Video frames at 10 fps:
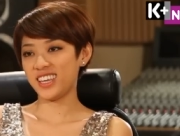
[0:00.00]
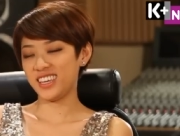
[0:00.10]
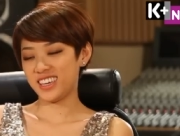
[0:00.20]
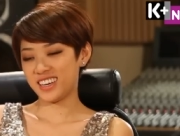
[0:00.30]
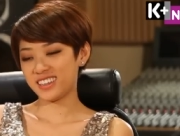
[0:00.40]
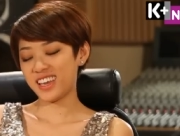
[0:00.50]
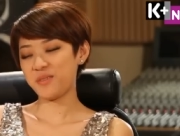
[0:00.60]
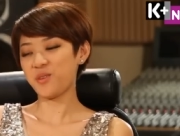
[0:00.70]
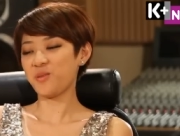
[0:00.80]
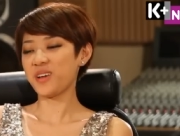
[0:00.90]
thì à,
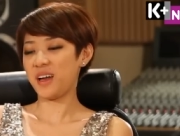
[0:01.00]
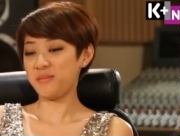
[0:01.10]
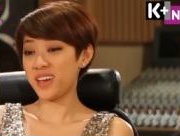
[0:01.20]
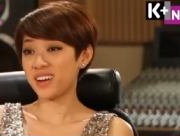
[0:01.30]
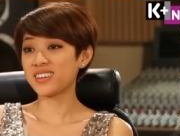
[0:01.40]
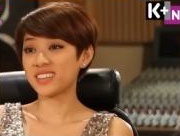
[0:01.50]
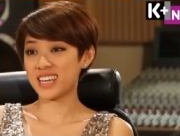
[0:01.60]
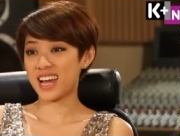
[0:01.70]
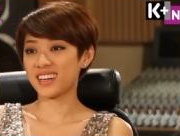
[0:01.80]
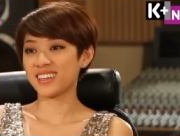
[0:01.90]
em cũng cảm nhận được
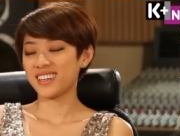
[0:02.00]
rằng